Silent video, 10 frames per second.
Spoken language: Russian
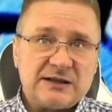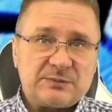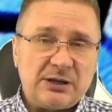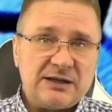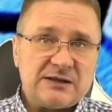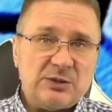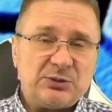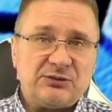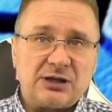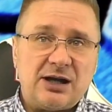испарителе
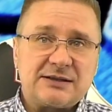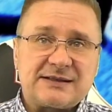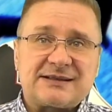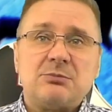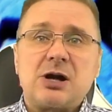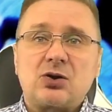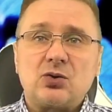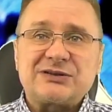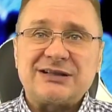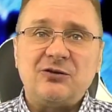подвергается
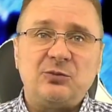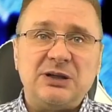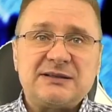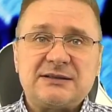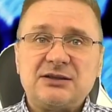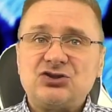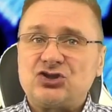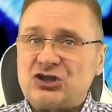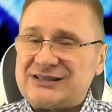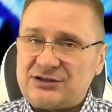заморозке вместе с
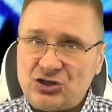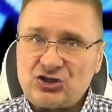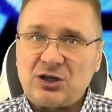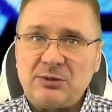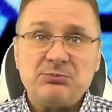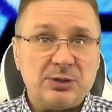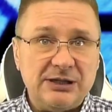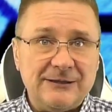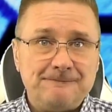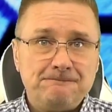частичками
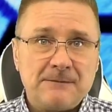пыли,